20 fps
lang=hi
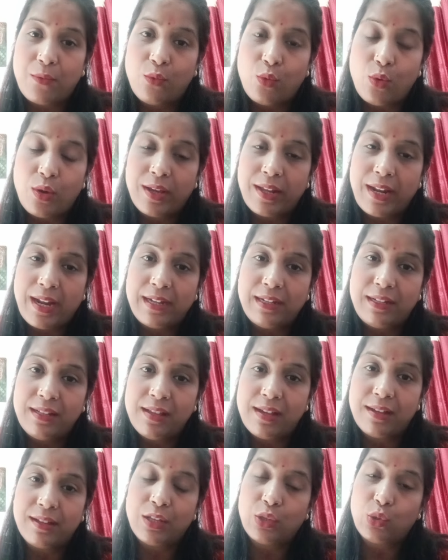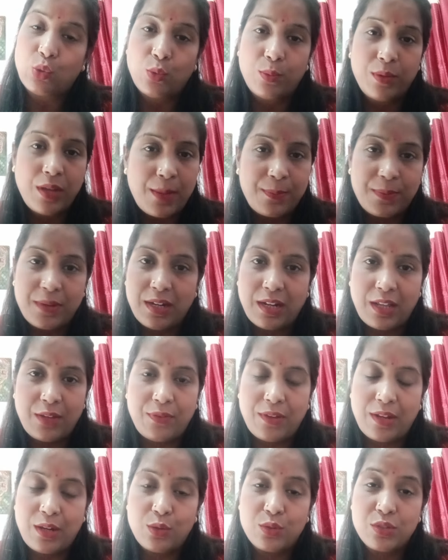वो अगर एंटी आ गया तो भी आपकी
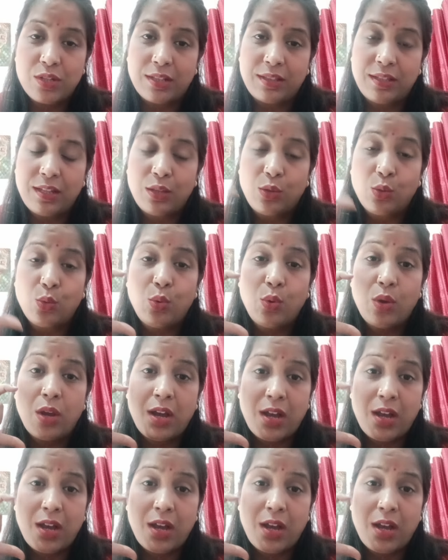लाइफ हेल हो जाती है तो